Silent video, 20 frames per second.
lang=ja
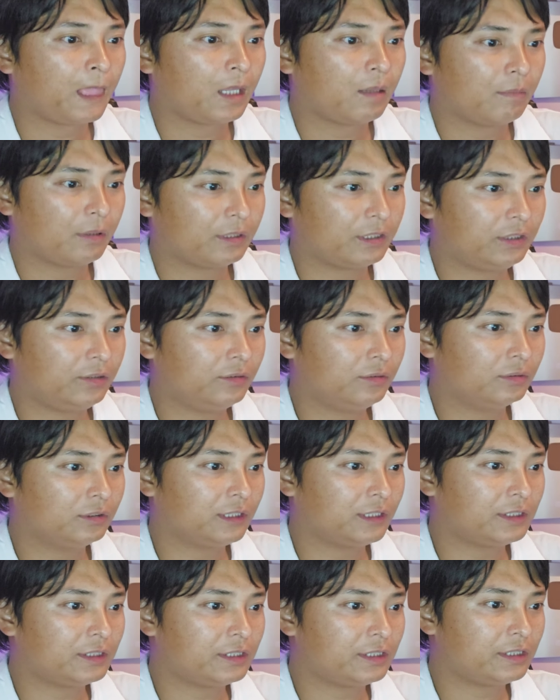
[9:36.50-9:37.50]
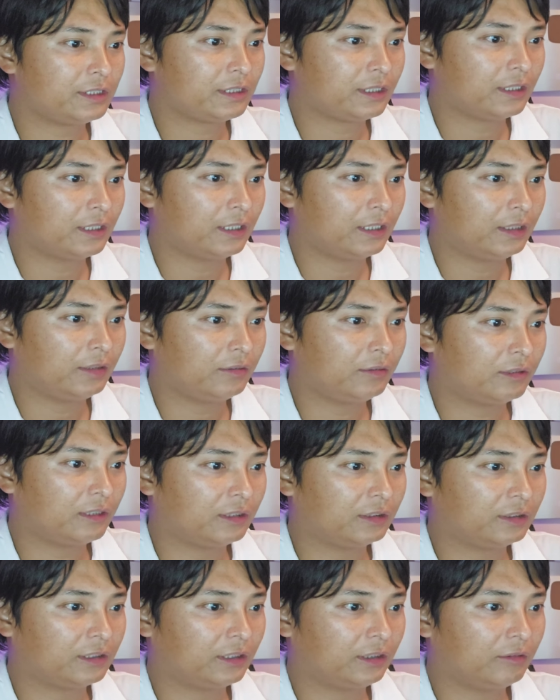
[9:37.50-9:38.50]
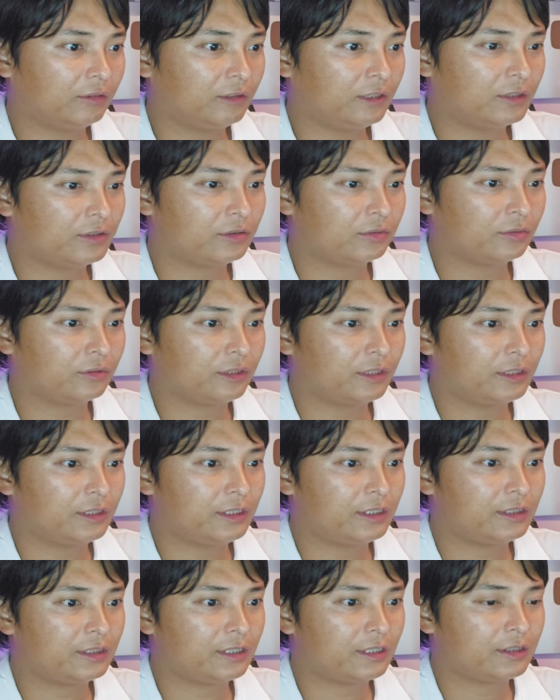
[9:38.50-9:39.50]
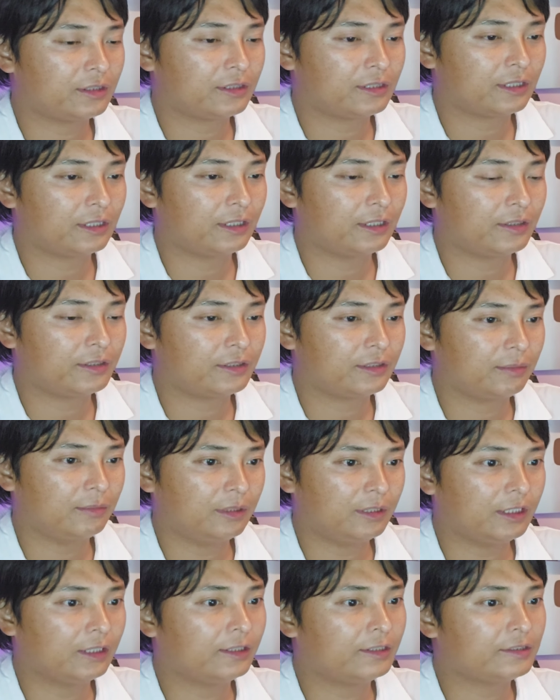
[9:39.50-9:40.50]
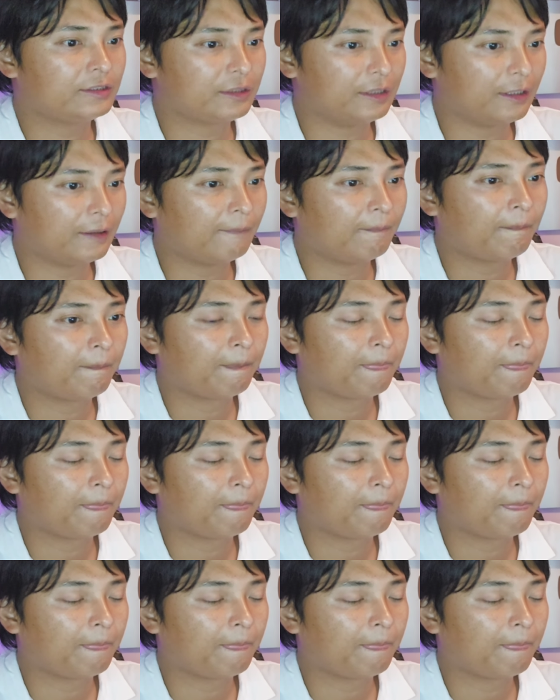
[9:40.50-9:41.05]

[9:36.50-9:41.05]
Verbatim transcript: まあ、昨日タッチしたラインとかっていうのはちょっとレジスタンスされやすいみたいですね。